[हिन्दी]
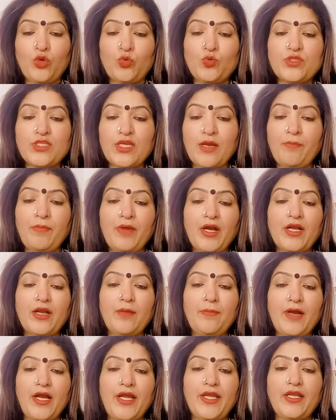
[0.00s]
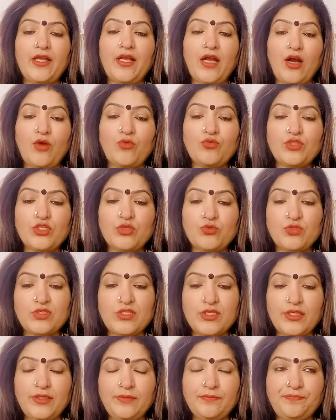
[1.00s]
उस अम्मा का भाई गांव से
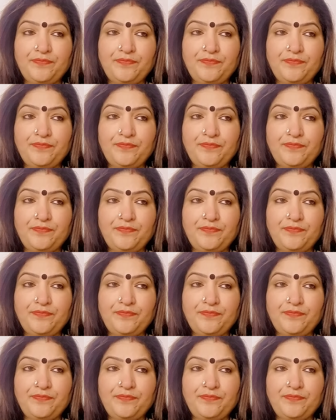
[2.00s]
उससे